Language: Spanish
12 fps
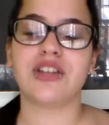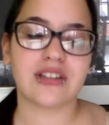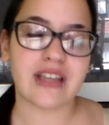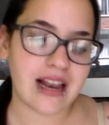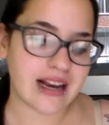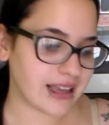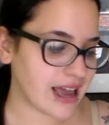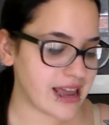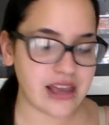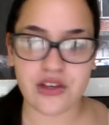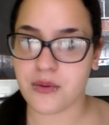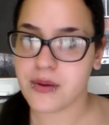Total, que
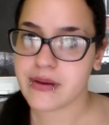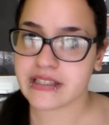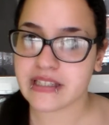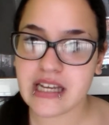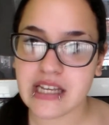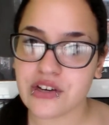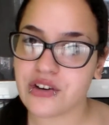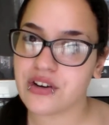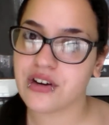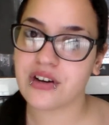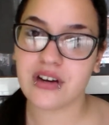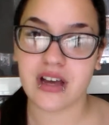he ido mi
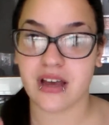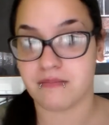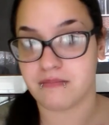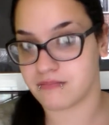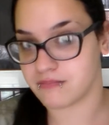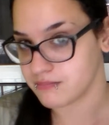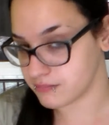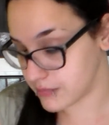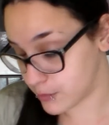vecino, em,